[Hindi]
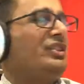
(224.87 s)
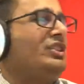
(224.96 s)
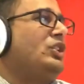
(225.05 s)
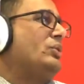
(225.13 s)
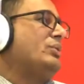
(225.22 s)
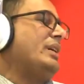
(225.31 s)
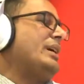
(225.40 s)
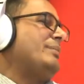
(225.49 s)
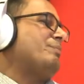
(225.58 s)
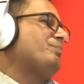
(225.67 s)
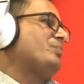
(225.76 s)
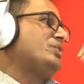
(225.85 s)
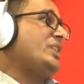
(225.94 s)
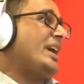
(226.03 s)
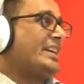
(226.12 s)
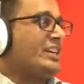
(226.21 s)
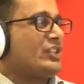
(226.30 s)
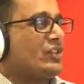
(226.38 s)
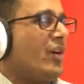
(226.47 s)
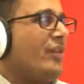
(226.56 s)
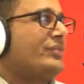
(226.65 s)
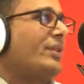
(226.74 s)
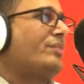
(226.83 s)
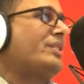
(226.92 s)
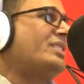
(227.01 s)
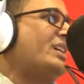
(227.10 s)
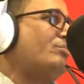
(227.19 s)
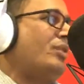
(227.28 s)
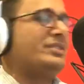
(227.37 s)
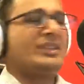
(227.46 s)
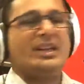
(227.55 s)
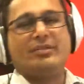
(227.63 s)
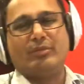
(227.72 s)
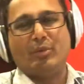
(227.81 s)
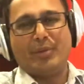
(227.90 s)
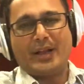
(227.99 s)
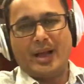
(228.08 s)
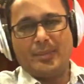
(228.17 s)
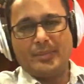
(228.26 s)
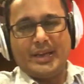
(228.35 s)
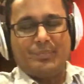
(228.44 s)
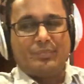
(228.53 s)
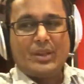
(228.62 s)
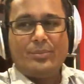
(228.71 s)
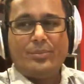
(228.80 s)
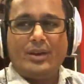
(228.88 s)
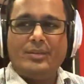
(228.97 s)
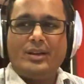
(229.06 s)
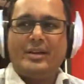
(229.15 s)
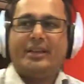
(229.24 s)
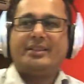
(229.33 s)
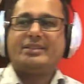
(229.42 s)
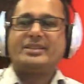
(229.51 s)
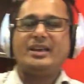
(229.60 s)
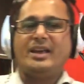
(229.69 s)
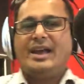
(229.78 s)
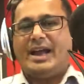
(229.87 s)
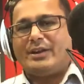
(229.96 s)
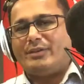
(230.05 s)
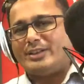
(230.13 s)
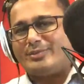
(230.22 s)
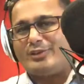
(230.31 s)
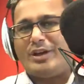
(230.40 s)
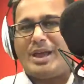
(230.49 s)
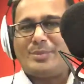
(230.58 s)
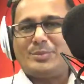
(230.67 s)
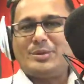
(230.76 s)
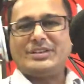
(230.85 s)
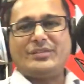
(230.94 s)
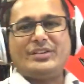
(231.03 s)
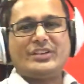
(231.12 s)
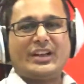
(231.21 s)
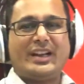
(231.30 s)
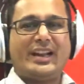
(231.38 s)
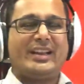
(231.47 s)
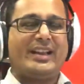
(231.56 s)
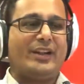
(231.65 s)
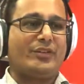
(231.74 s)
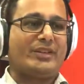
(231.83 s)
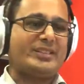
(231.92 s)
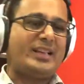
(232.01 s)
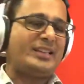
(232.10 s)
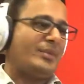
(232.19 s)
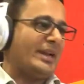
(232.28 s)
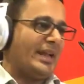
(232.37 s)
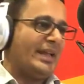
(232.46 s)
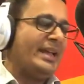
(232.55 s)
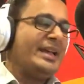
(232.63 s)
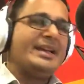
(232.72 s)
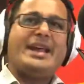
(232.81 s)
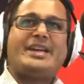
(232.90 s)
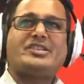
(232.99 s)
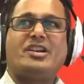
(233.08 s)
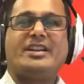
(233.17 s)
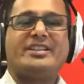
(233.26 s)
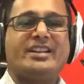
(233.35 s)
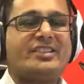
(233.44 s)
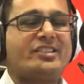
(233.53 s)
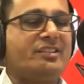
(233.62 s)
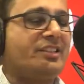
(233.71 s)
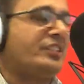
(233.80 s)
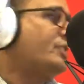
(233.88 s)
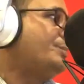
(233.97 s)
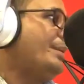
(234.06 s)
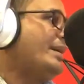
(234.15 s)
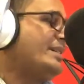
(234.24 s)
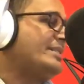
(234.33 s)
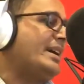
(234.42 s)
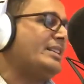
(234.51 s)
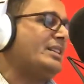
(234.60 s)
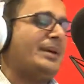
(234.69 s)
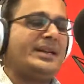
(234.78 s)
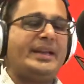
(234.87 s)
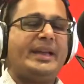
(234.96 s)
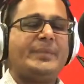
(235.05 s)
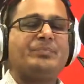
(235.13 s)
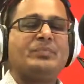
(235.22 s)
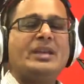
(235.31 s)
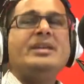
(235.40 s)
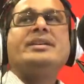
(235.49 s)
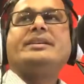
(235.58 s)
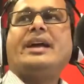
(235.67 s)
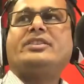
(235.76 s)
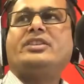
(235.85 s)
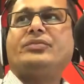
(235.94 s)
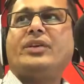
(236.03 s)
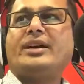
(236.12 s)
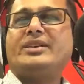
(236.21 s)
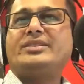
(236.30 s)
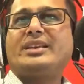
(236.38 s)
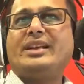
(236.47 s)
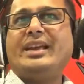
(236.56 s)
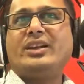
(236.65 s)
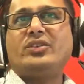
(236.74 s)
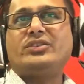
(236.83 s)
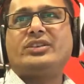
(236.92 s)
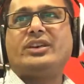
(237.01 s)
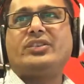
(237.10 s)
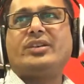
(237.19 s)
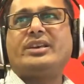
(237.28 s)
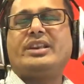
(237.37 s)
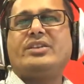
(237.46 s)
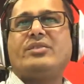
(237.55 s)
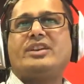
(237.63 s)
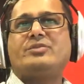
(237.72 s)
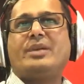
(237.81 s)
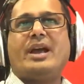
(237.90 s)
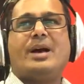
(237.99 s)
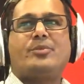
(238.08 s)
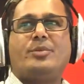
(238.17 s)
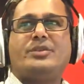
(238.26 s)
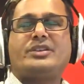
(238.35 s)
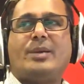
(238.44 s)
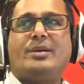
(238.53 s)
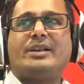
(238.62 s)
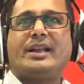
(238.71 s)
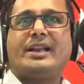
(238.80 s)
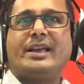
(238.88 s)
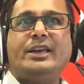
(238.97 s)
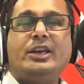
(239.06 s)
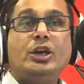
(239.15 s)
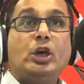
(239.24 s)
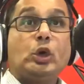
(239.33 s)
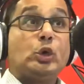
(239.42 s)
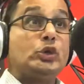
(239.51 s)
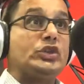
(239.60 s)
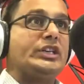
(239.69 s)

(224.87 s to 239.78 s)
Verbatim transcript: यू नो जैकी श्रॉफ सबके साथ बहुत सारी फिल्मों में काम किया पूनम दिलन हिट्स एडवांस में इनको हैप्पी बर्थडे विश कर रहे हैं इन गानों के साथ हमारे नेशनल इंटरनेशनल लिस्नर्स भी हमारा साथ निभा रहे हैं नाइट शिफ्ट वर्कर्स के लिए कुछ गीतों की रिक्वेस्ट में आपको भी शामिल करेंगे कुछ